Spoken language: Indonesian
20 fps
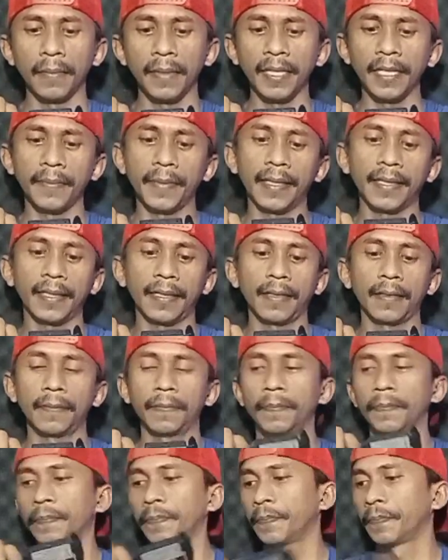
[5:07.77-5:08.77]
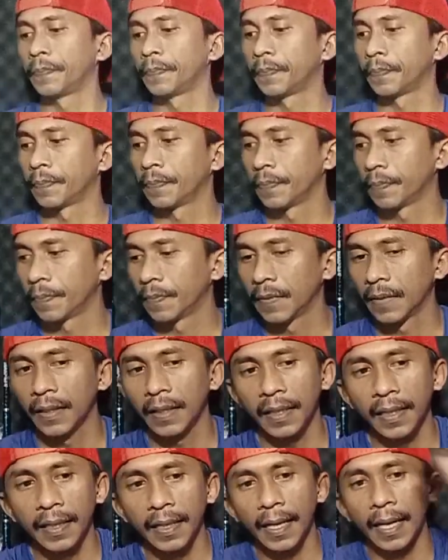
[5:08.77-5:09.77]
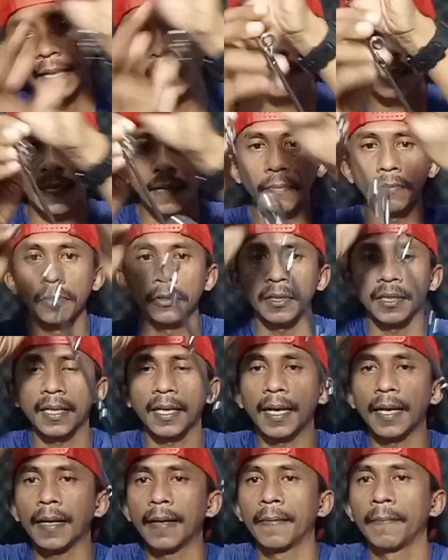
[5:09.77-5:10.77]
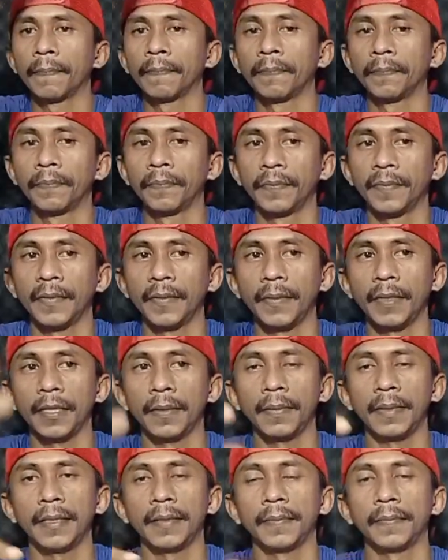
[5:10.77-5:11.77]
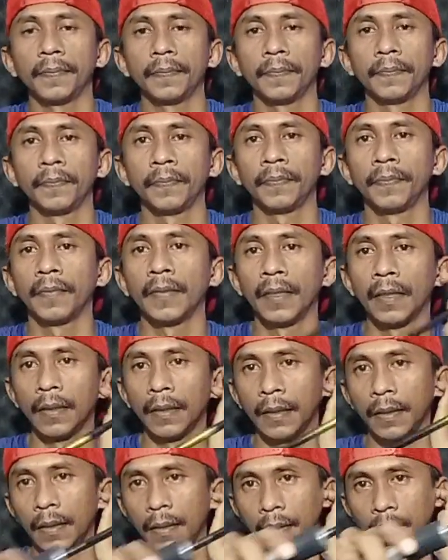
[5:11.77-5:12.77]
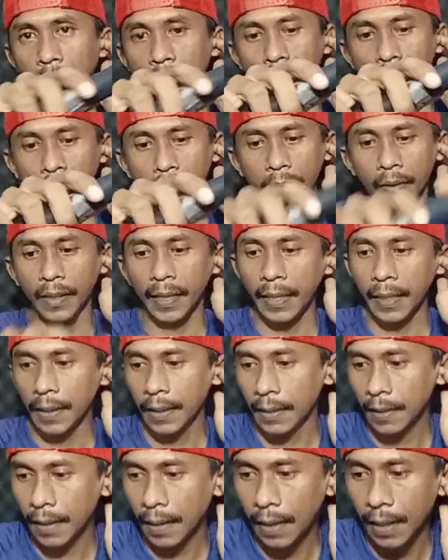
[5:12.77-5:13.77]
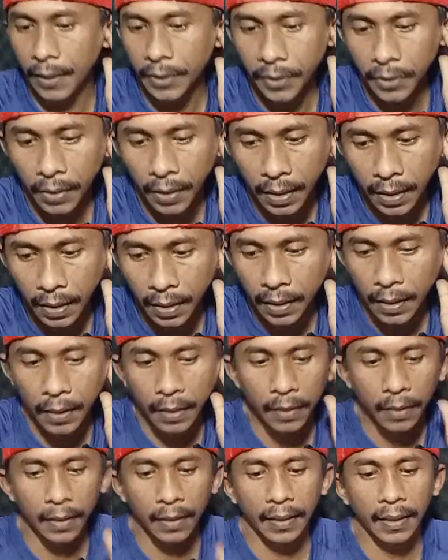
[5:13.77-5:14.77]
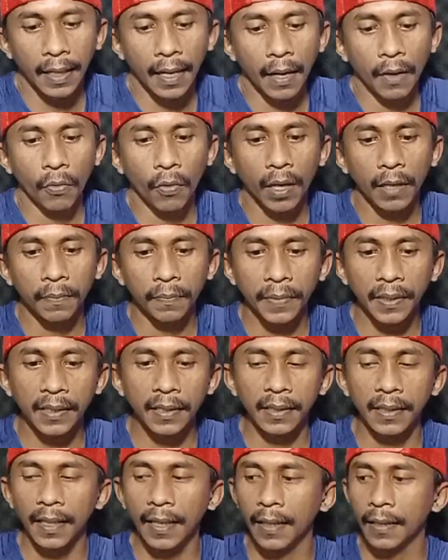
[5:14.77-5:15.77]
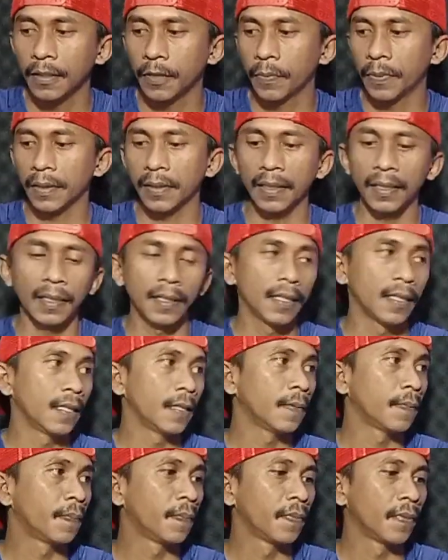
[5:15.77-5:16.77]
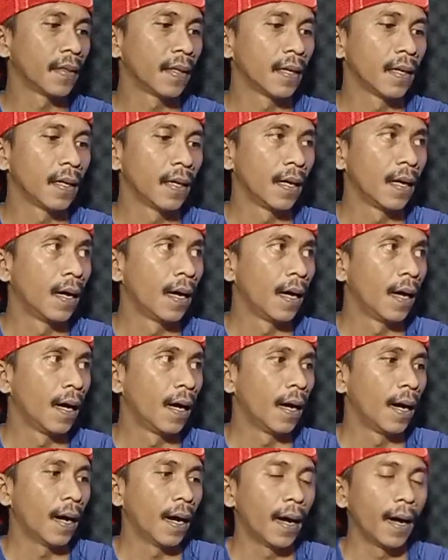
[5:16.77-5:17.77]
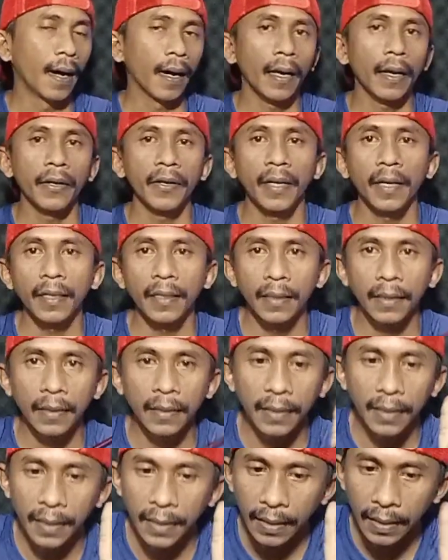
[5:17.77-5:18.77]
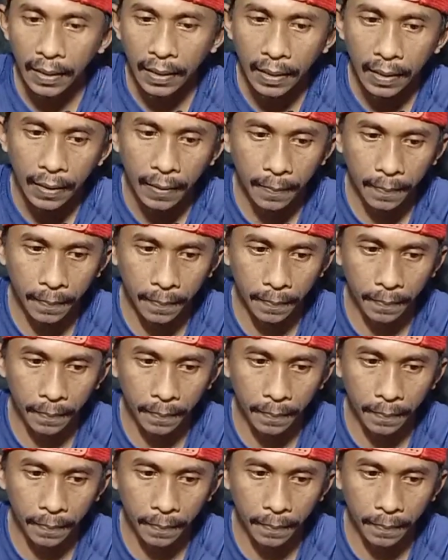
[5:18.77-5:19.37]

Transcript: mm ini yang sambung tengah teman-teman oke kita lanjut ke yang one piece nya seperti ini nah, kalau yang di